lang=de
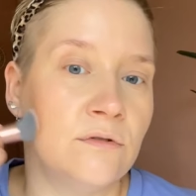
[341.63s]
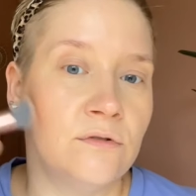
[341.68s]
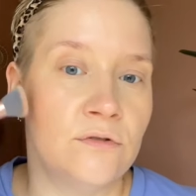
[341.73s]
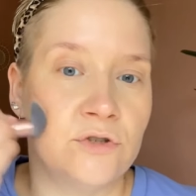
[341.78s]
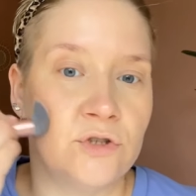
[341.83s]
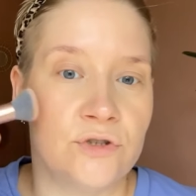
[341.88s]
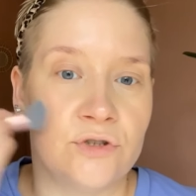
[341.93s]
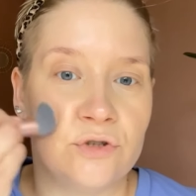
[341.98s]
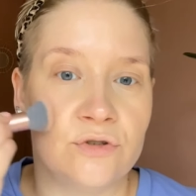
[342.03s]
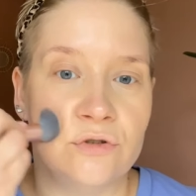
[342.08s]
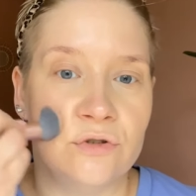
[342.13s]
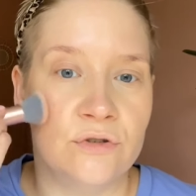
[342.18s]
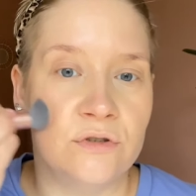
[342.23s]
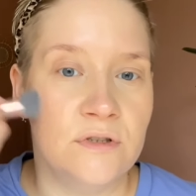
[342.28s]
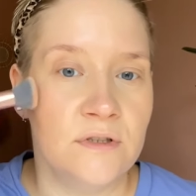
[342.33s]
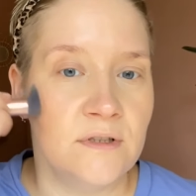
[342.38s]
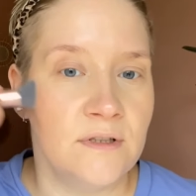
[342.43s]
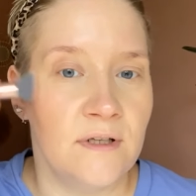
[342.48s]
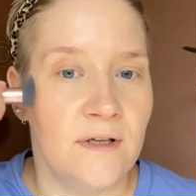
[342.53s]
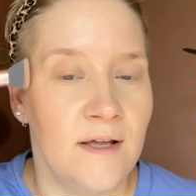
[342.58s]

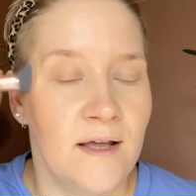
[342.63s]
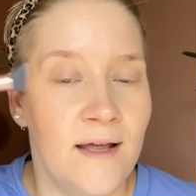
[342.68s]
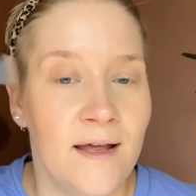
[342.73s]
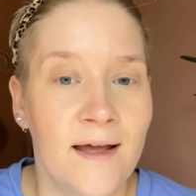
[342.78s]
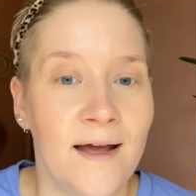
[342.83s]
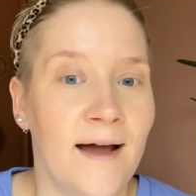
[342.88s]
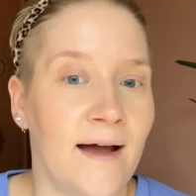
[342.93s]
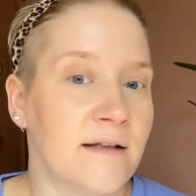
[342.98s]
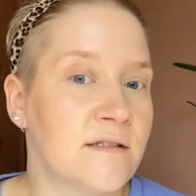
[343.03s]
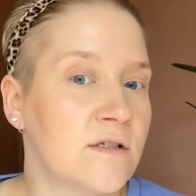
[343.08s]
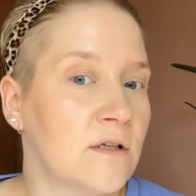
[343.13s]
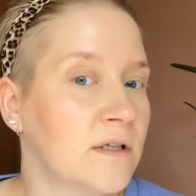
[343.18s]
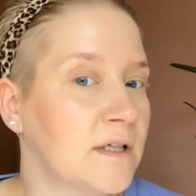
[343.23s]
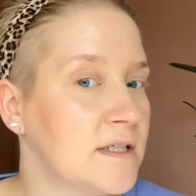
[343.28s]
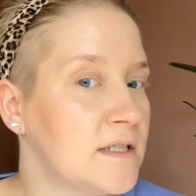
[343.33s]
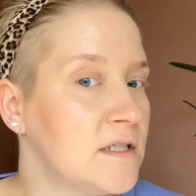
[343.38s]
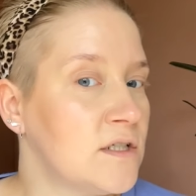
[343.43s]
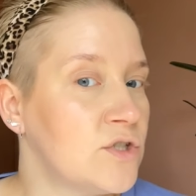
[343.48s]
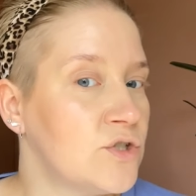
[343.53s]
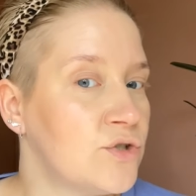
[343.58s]
Schön. Hat so einen
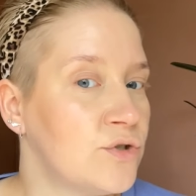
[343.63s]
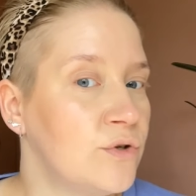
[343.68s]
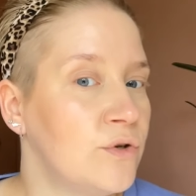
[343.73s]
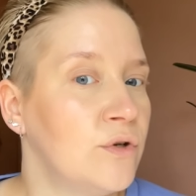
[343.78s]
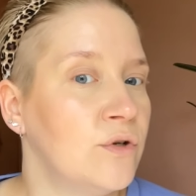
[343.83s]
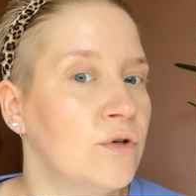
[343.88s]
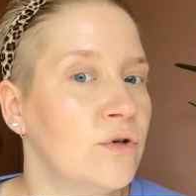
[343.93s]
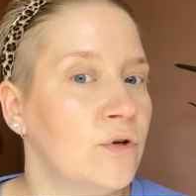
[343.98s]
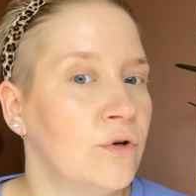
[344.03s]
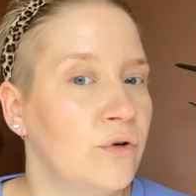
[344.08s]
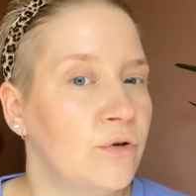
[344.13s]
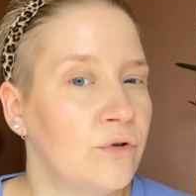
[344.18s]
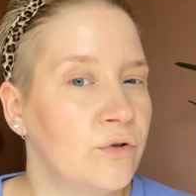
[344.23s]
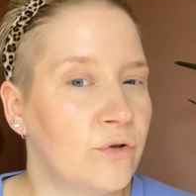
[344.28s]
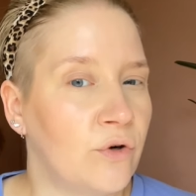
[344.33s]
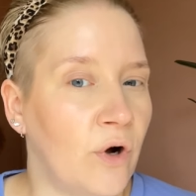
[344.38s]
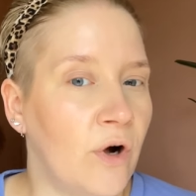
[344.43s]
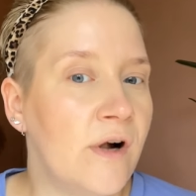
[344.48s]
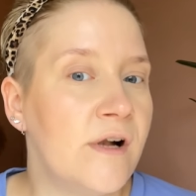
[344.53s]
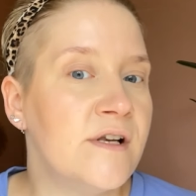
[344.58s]
richtig schön
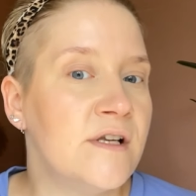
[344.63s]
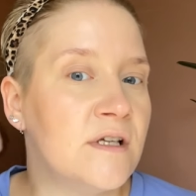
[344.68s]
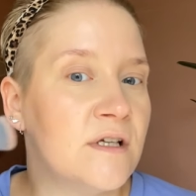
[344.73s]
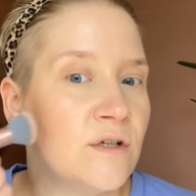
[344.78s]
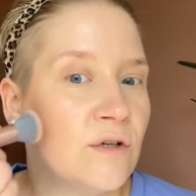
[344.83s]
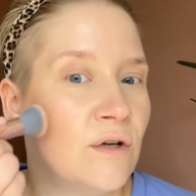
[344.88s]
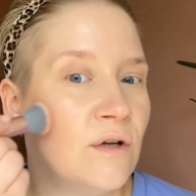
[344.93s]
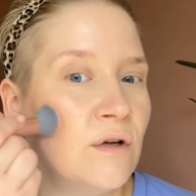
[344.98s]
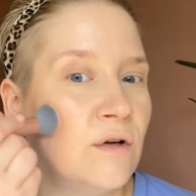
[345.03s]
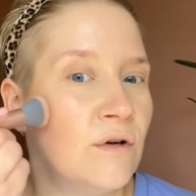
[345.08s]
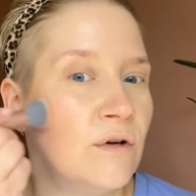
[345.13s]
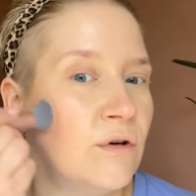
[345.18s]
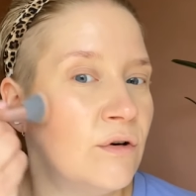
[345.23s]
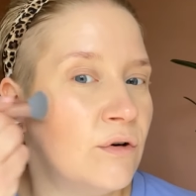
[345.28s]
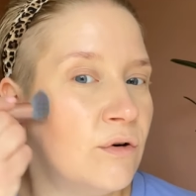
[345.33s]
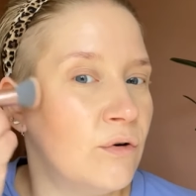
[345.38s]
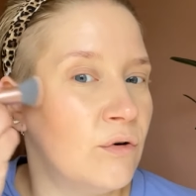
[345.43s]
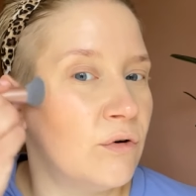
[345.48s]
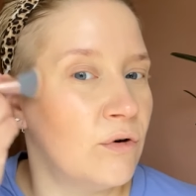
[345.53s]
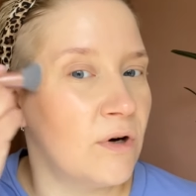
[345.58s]
goldig
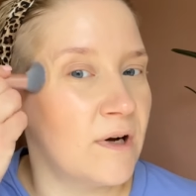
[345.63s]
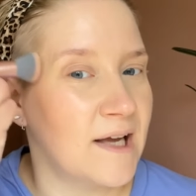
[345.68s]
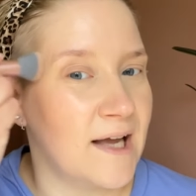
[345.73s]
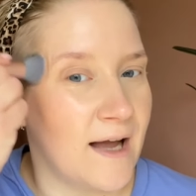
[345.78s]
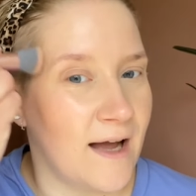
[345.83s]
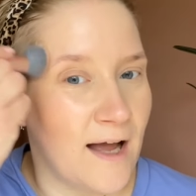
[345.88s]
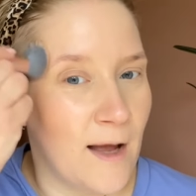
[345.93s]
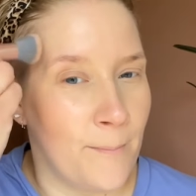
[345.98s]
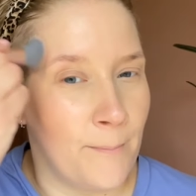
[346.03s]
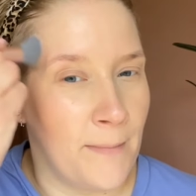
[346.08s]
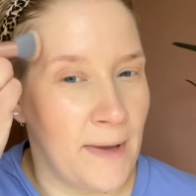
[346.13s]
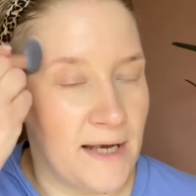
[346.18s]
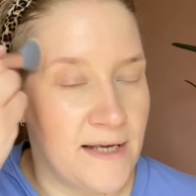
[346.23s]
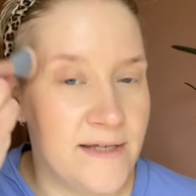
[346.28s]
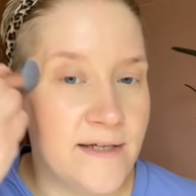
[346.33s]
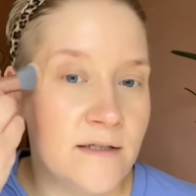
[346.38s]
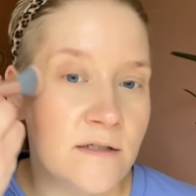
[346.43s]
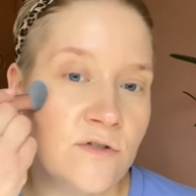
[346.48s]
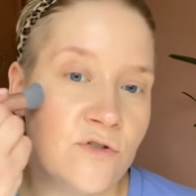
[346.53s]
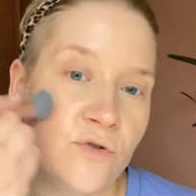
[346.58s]

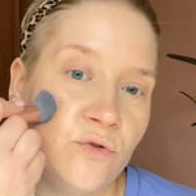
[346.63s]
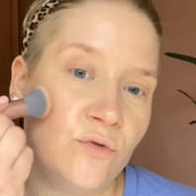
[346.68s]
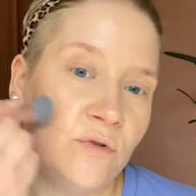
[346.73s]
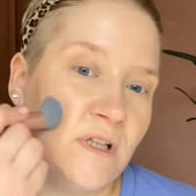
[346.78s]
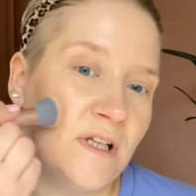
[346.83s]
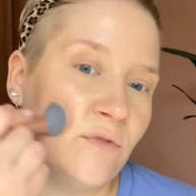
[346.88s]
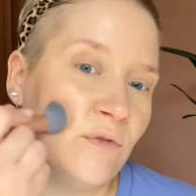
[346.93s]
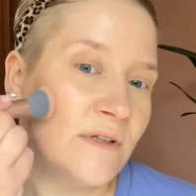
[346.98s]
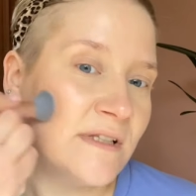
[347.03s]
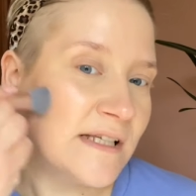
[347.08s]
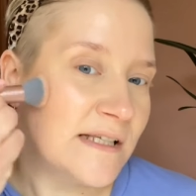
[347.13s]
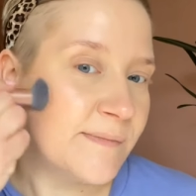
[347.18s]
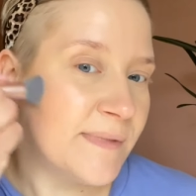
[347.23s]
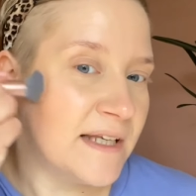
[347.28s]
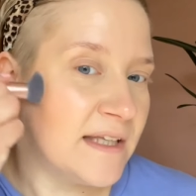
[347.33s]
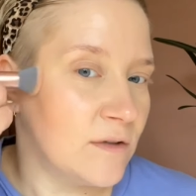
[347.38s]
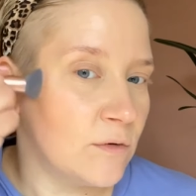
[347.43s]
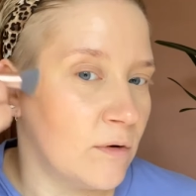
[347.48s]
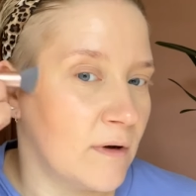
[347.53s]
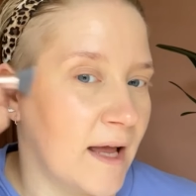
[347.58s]
karamelligen Ton. Ich würde es jetzt mal
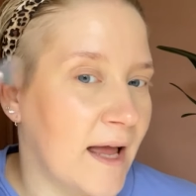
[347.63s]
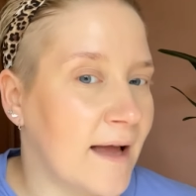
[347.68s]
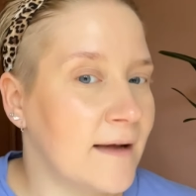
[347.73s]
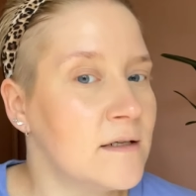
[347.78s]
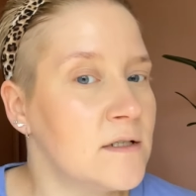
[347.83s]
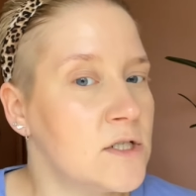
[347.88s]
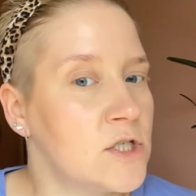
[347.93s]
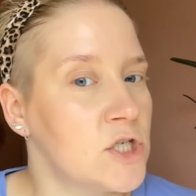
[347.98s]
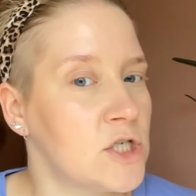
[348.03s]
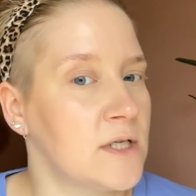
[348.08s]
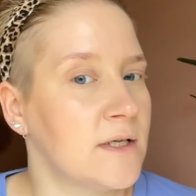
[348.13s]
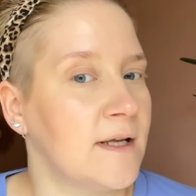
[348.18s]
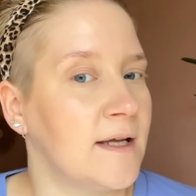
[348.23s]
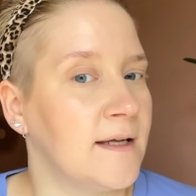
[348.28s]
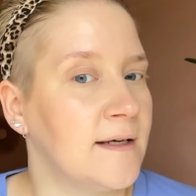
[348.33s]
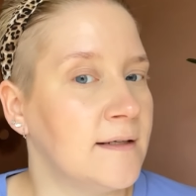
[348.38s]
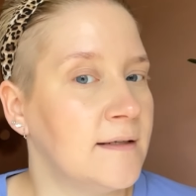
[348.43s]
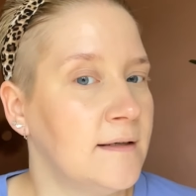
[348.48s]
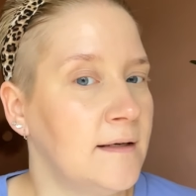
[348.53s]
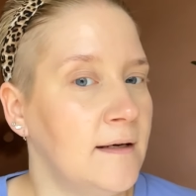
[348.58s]
nicht orange
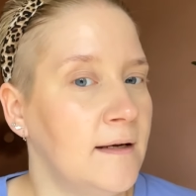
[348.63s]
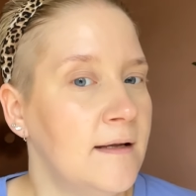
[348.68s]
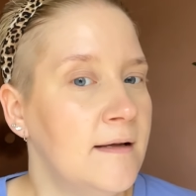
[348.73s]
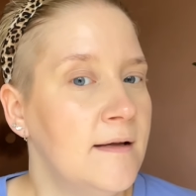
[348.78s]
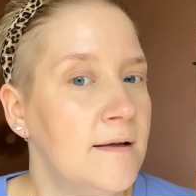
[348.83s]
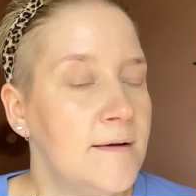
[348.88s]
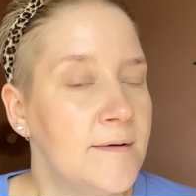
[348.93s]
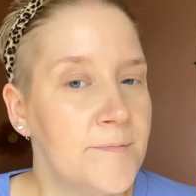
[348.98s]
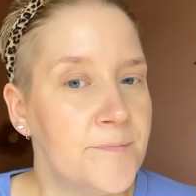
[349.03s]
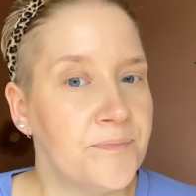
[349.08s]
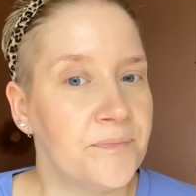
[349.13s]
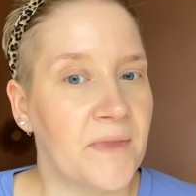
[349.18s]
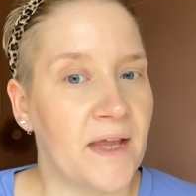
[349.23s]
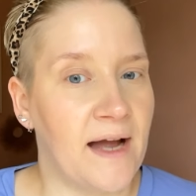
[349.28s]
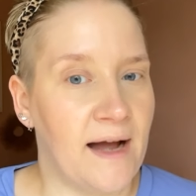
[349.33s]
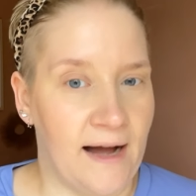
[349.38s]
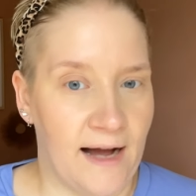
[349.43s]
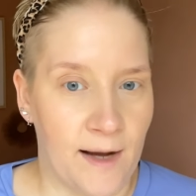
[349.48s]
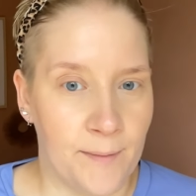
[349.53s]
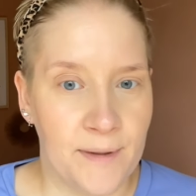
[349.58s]
nennen,
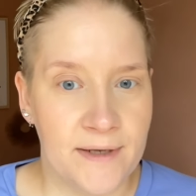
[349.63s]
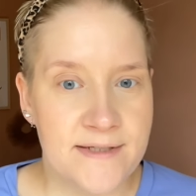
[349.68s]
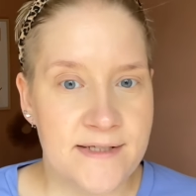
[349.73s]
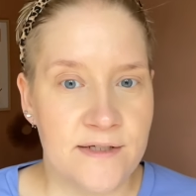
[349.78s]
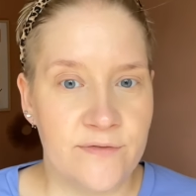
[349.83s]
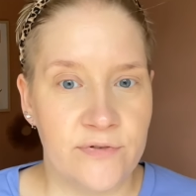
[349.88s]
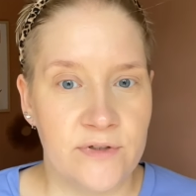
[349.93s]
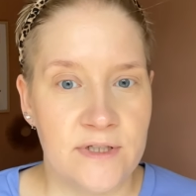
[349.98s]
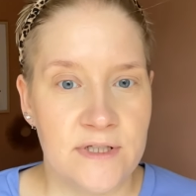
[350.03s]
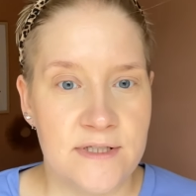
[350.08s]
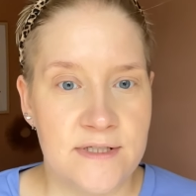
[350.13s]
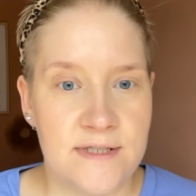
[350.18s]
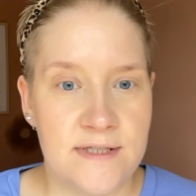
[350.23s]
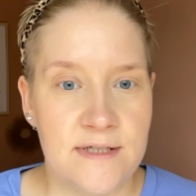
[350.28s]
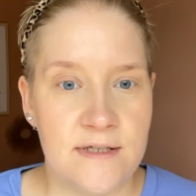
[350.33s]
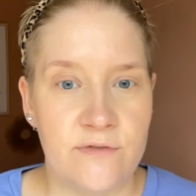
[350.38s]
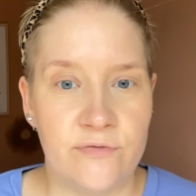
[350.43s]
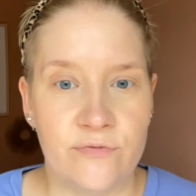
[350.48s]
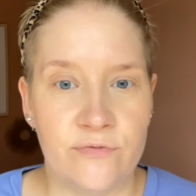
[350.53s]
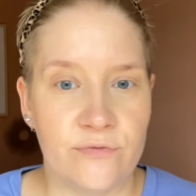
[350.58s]
aber
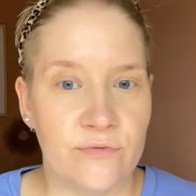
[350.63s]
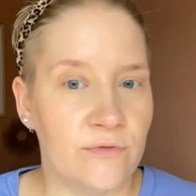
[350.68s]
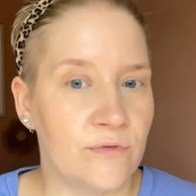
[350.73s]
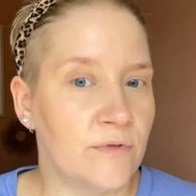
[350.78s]
definitiv